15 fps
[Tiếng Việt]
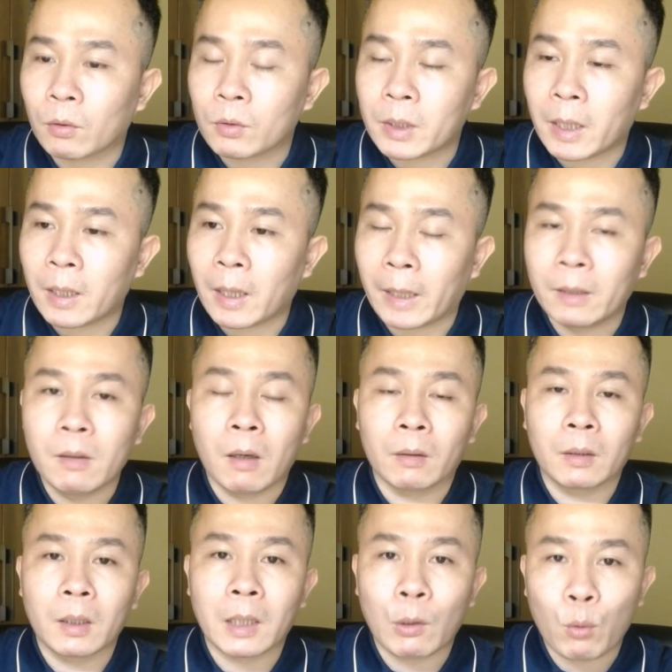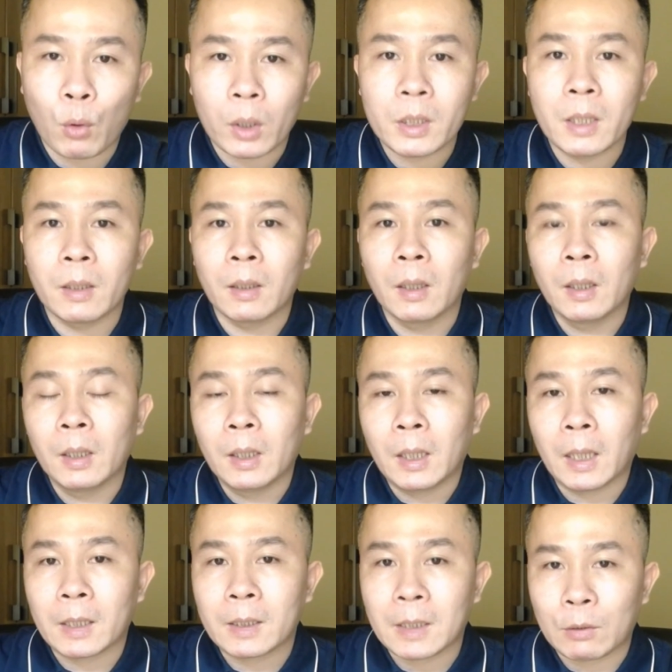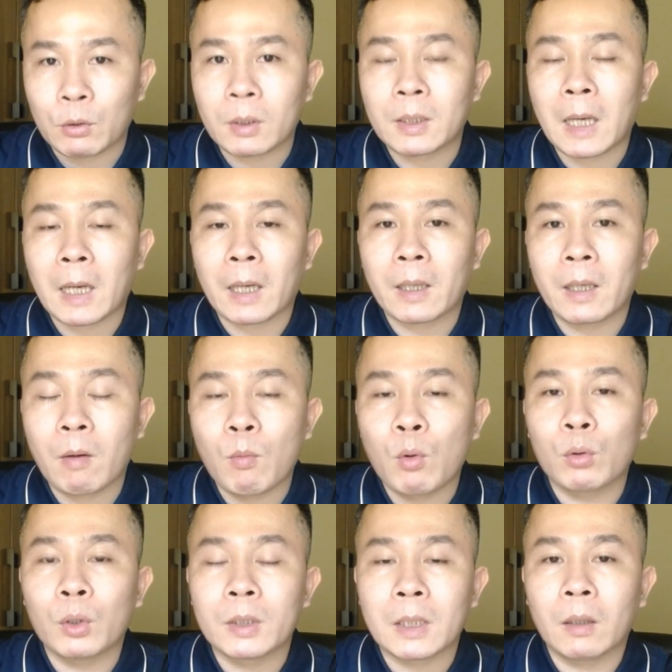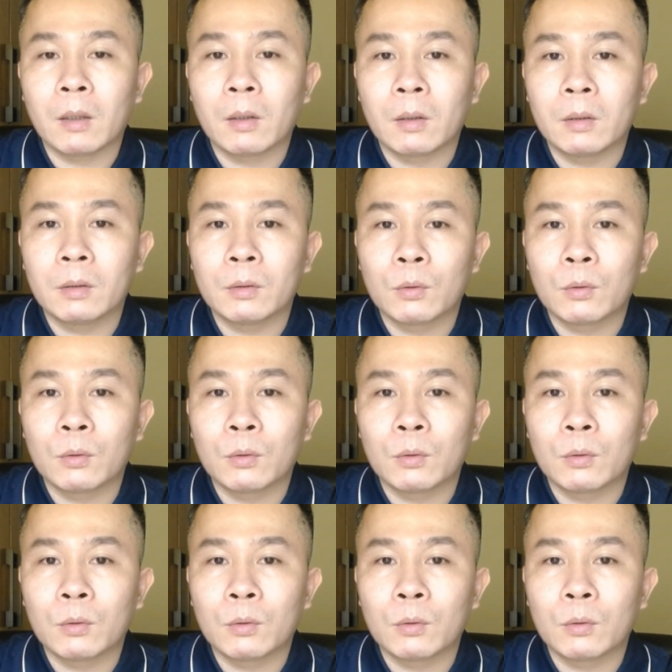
nó sẽ ảnh hưởng tới các quá trình sản xuất ra các cái hormone tuyến uh,